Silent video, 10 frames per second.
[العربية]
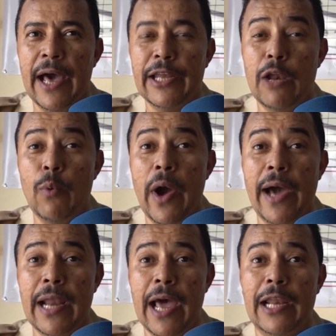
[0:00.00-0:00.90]
عن
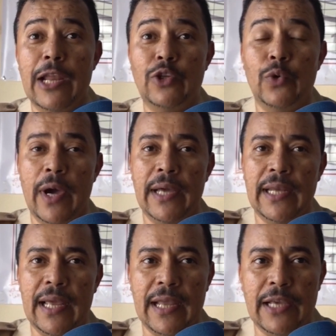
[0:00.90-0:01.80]
المعاناة التي
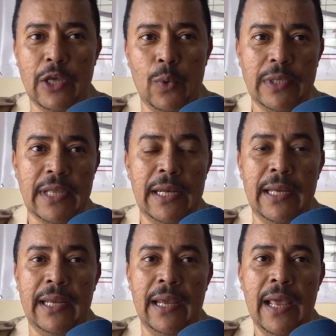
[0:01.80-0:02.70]
يعانيها الجيش
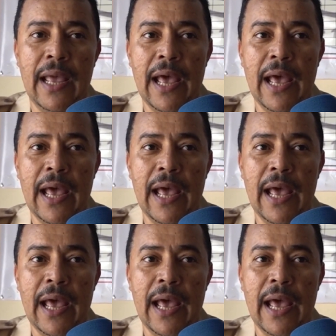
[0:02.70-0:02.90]
الوطني